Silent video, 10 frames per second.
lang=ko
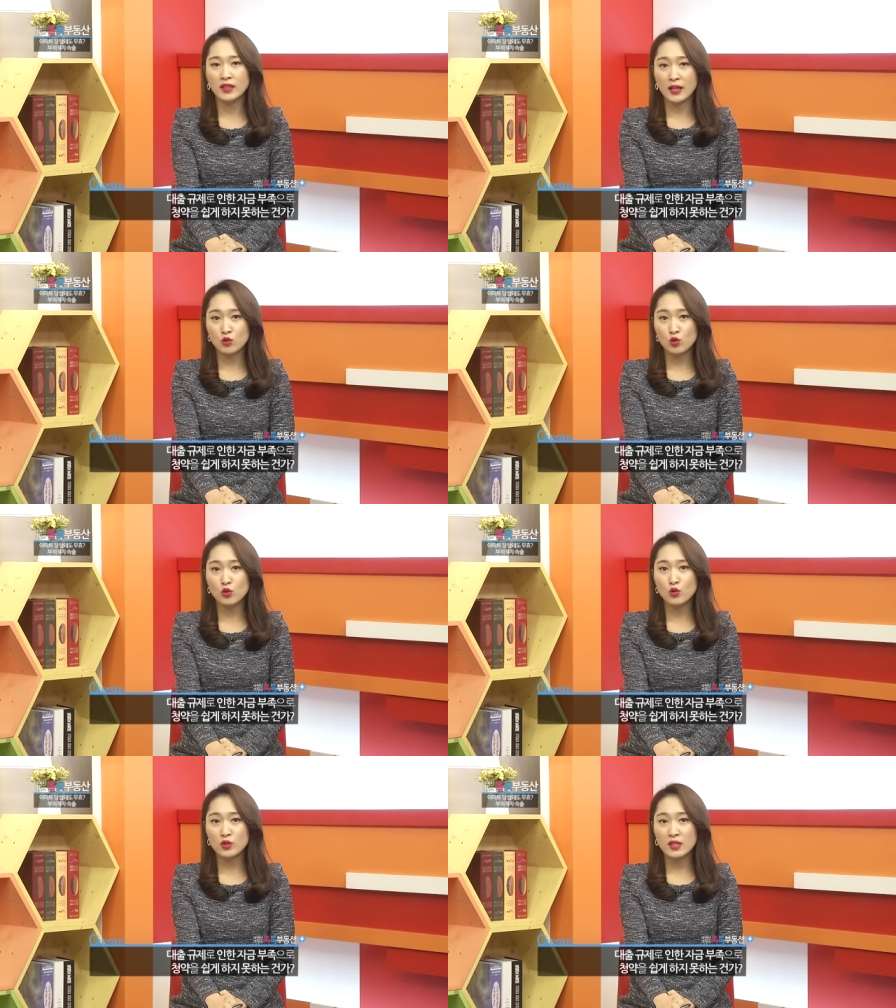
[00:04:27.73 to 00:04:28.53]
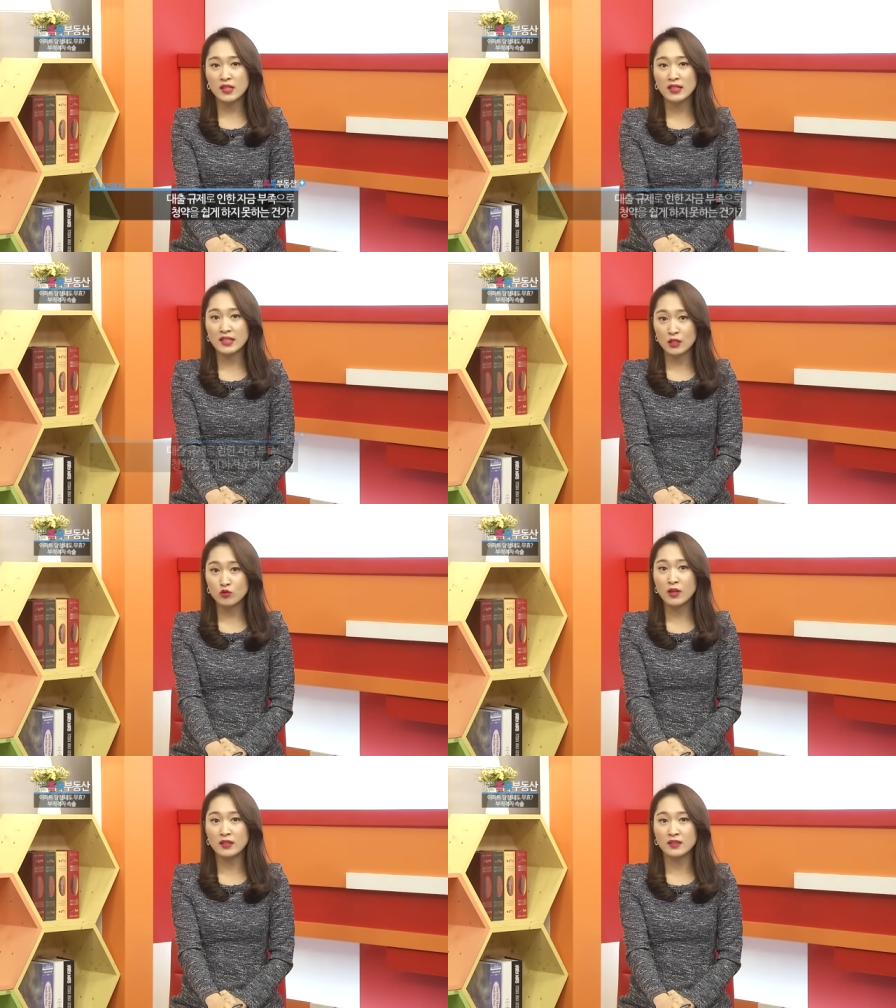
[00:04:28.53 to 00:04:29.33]
이 대출 규제를 한
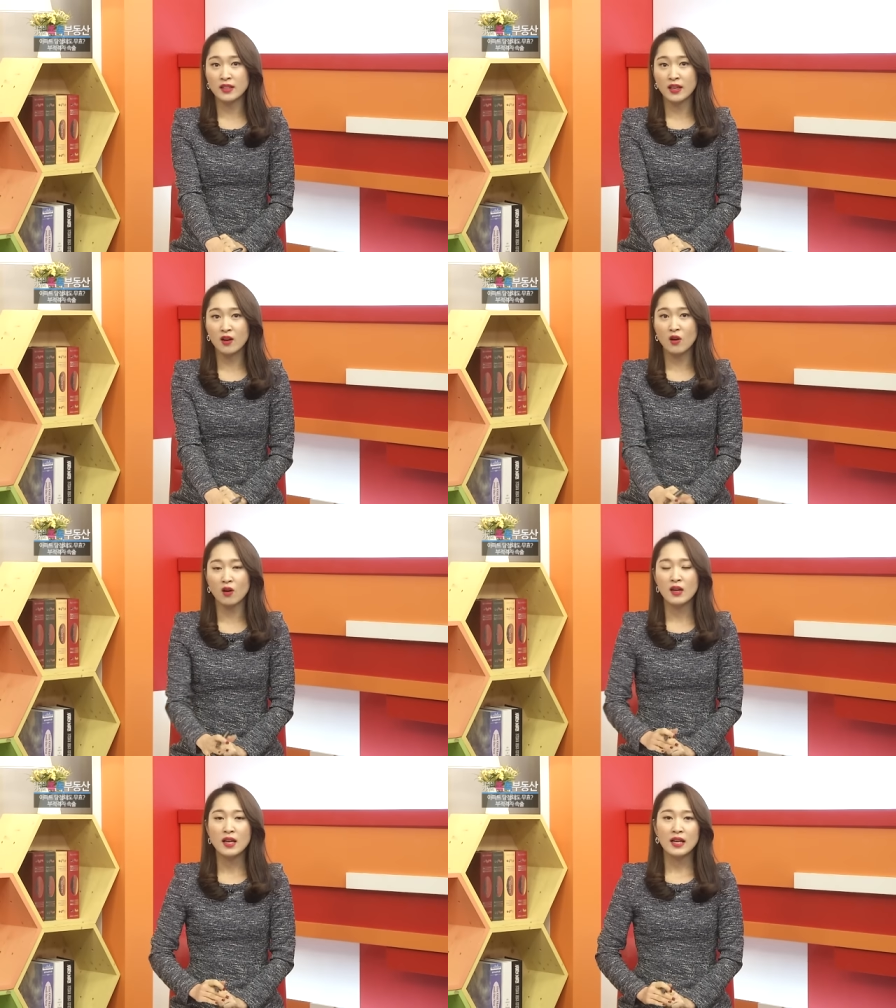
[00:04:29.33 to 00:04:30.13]
이유가 있는데요.